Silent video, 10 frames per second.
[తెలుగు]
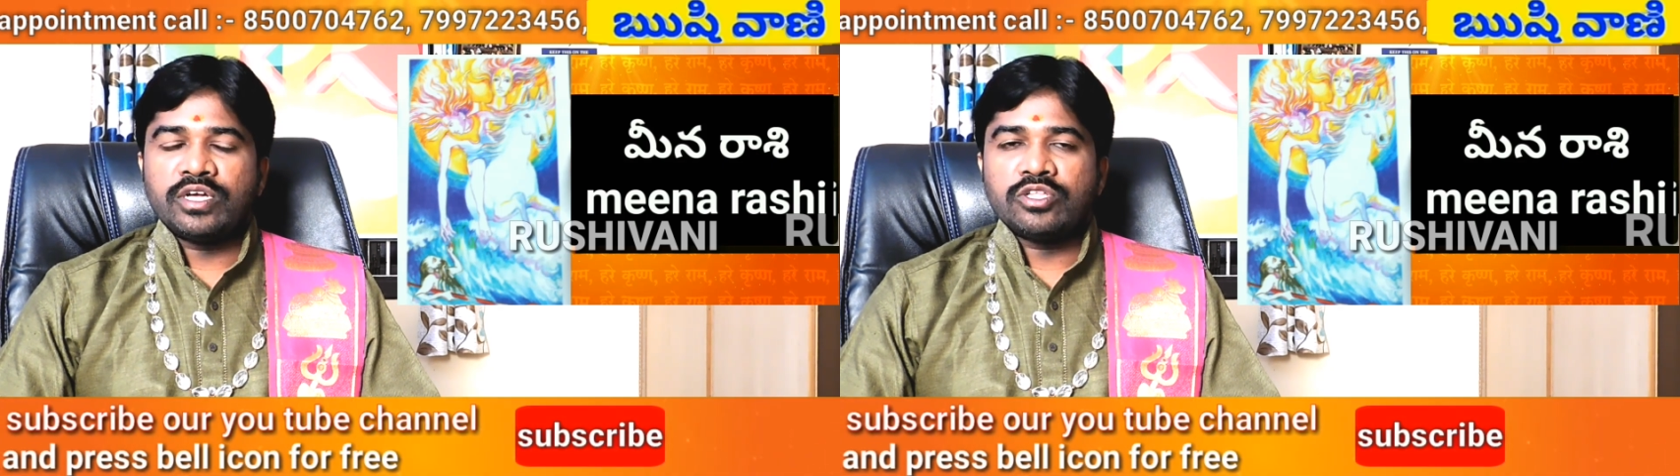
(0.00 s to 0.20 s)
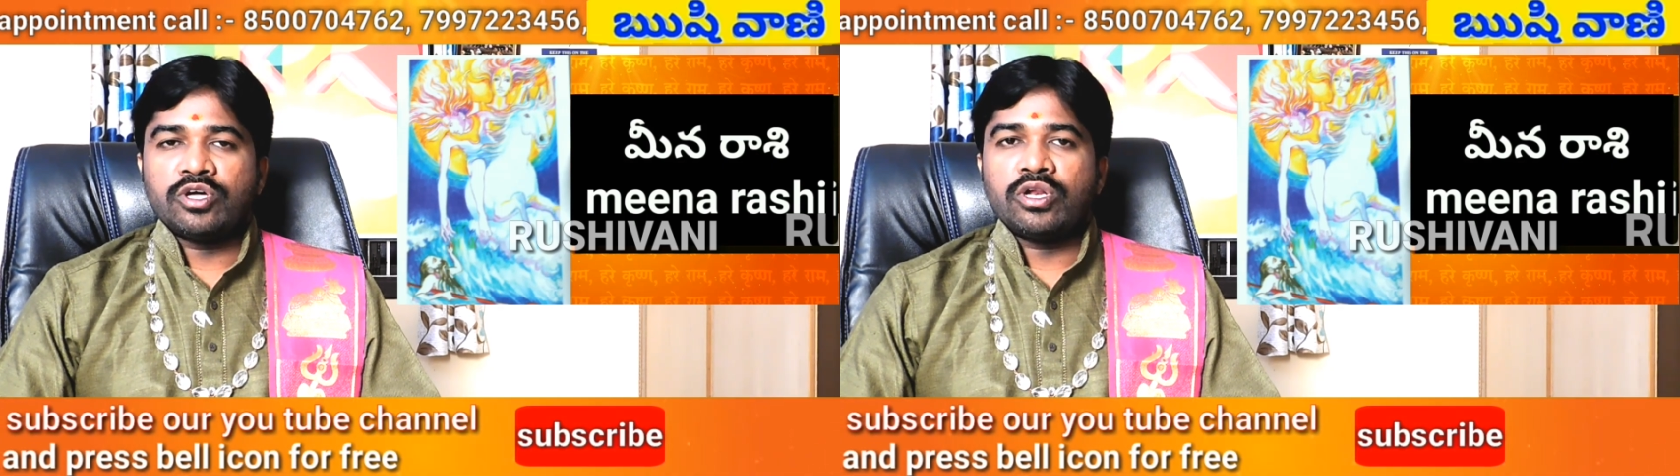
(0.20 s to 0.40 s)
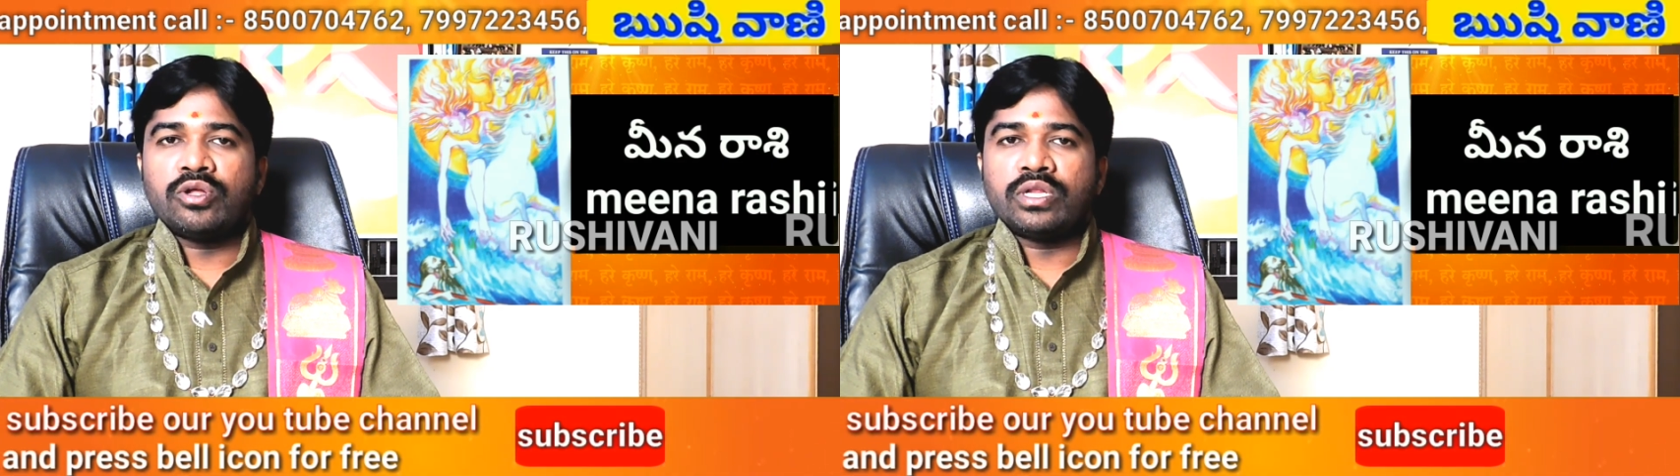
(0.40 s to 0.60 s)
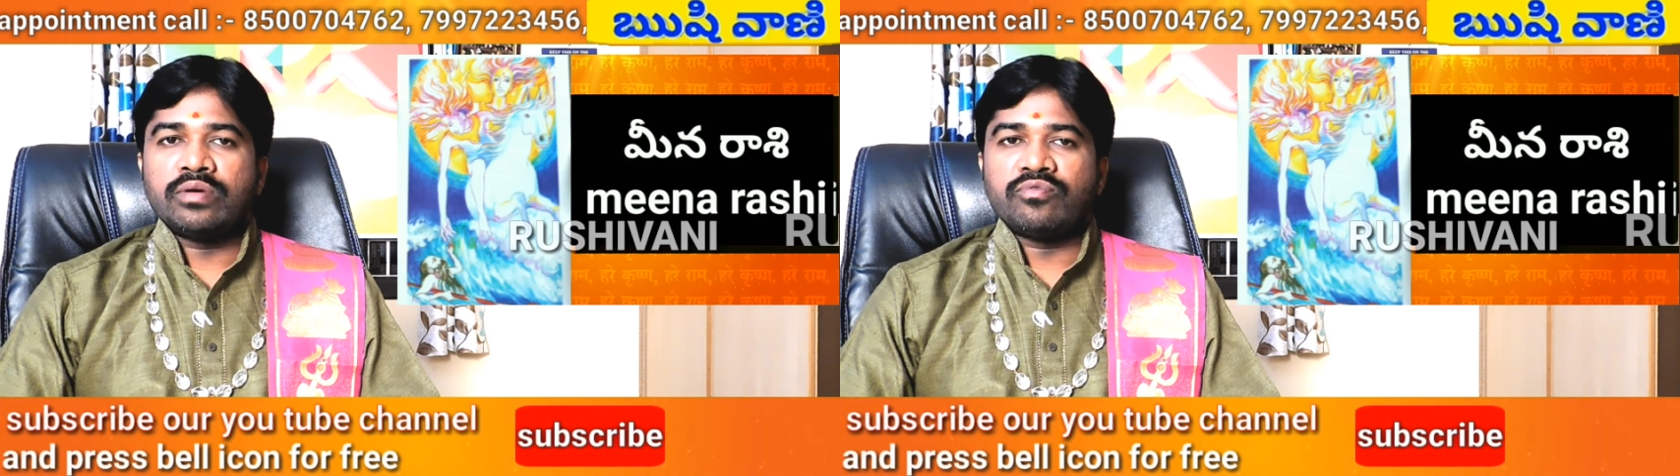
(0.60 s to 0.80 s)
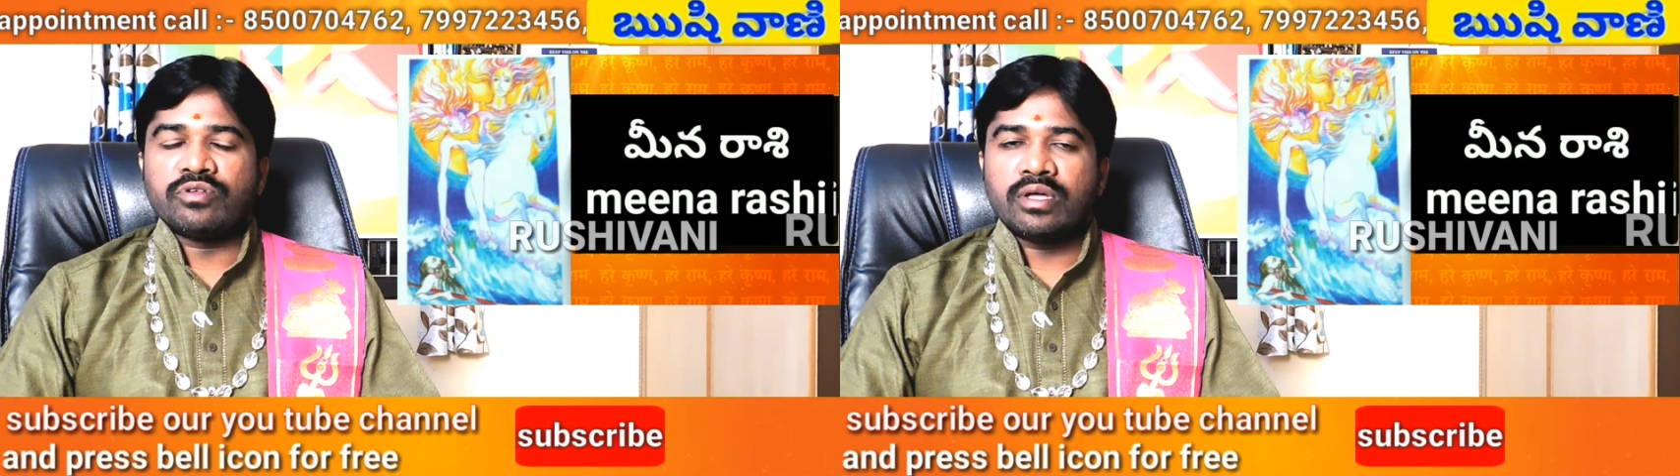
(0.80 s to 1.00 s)

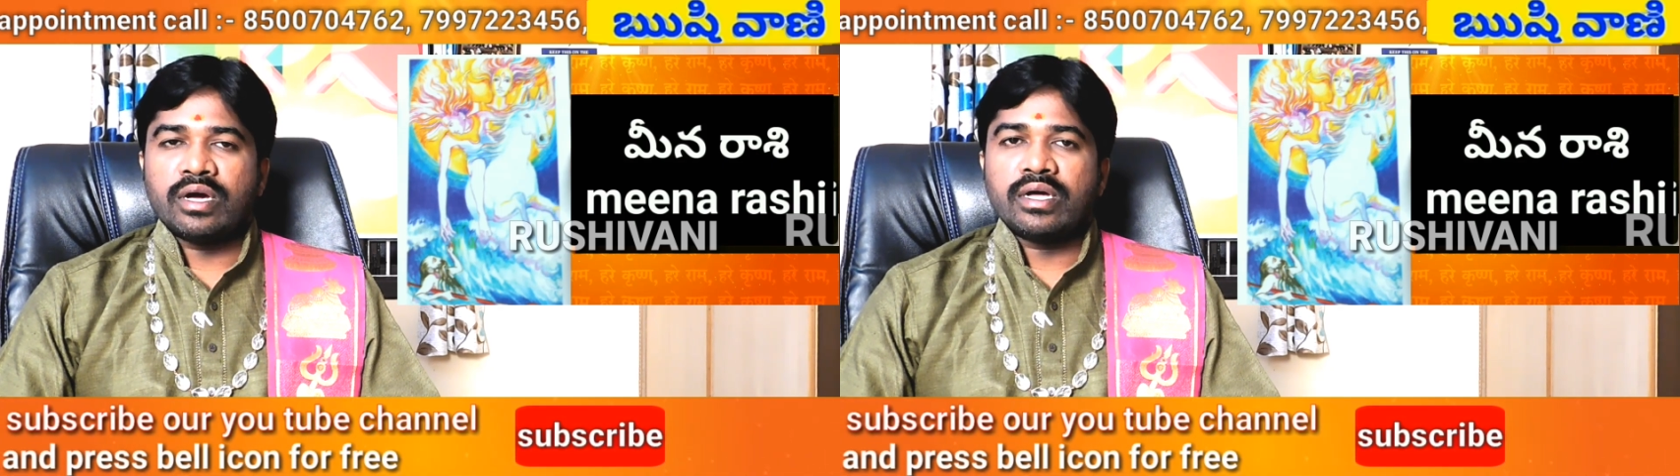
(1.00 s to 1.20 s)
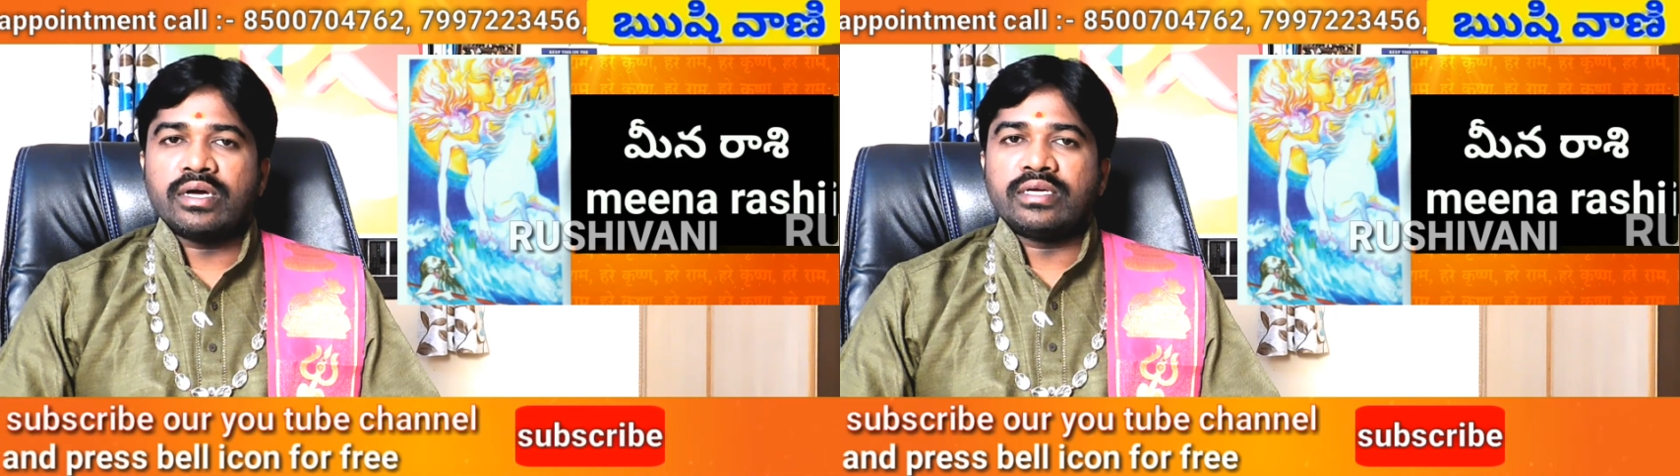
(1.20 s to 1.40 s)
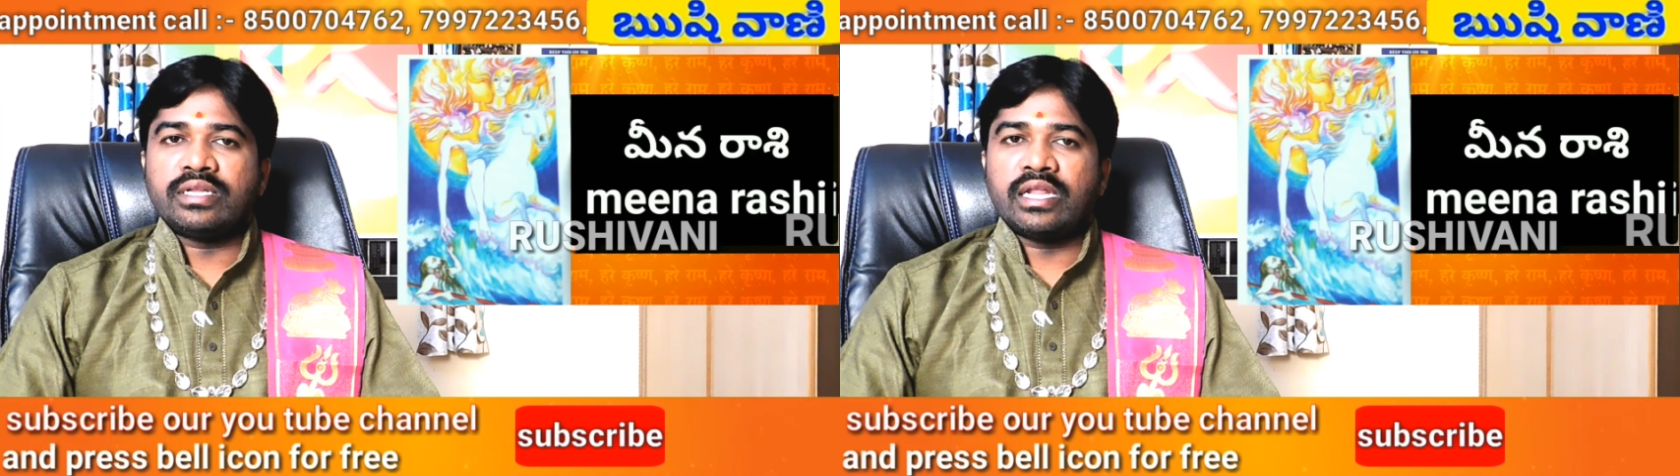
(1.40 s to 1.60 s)
వినోదాల్లోనే వృధాగా